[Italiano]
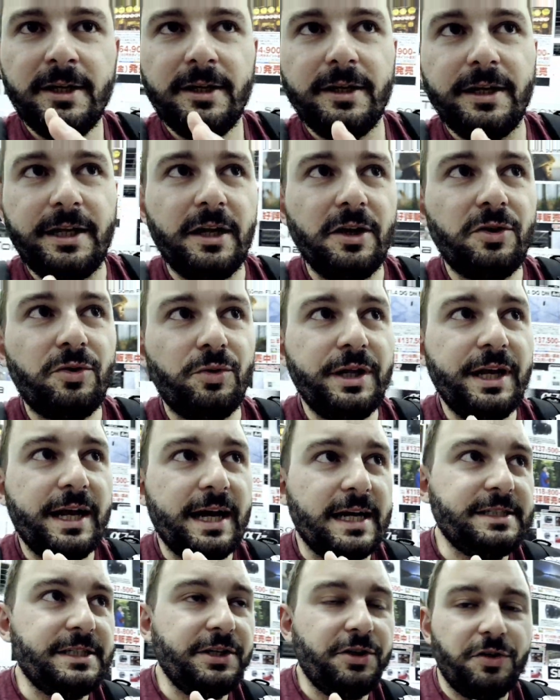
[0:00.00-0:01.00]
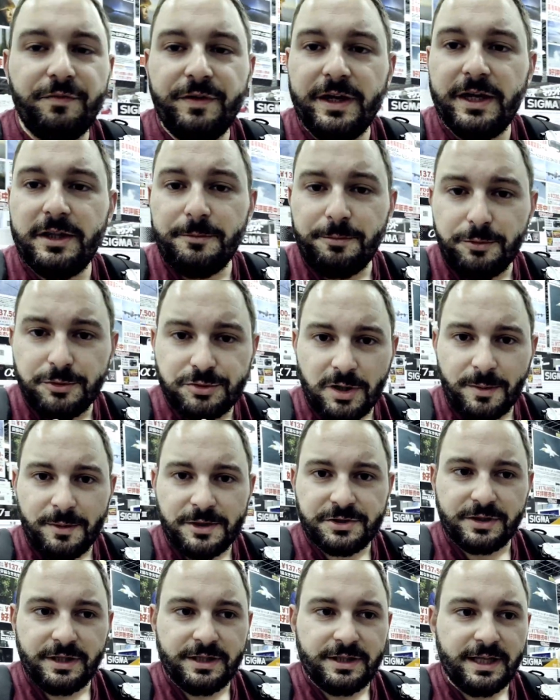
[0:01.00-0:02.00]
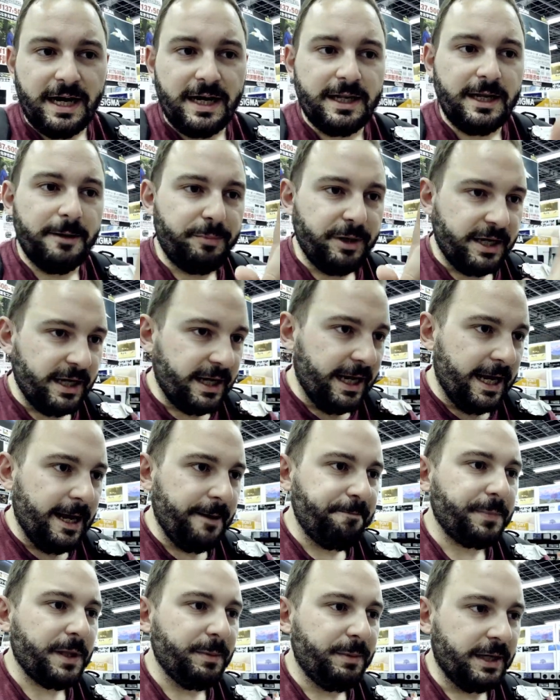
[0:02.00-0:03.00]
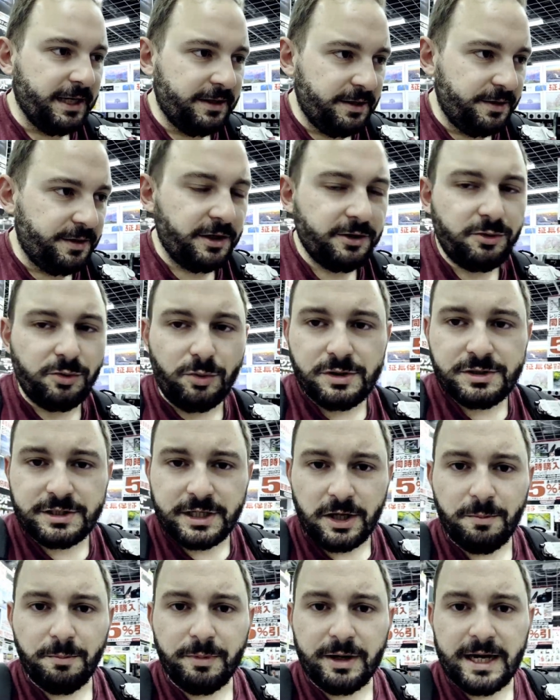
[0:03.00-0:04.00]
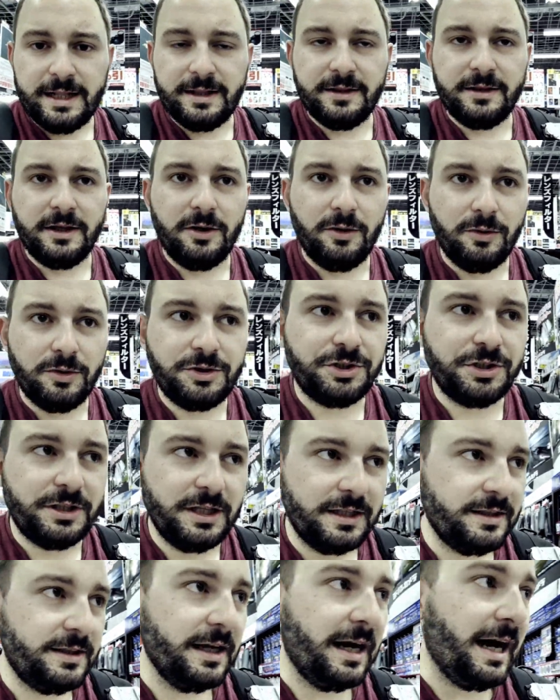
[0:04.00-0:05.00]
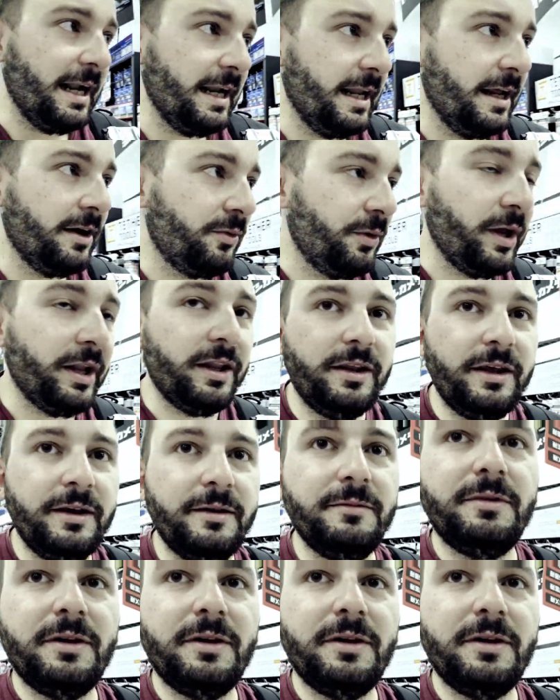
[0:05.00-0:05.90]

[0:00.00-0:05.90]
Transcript: in alcuni casi conviene di più su Amazon Italia perché? Perché Tether Tools è un brand occidentale, quindi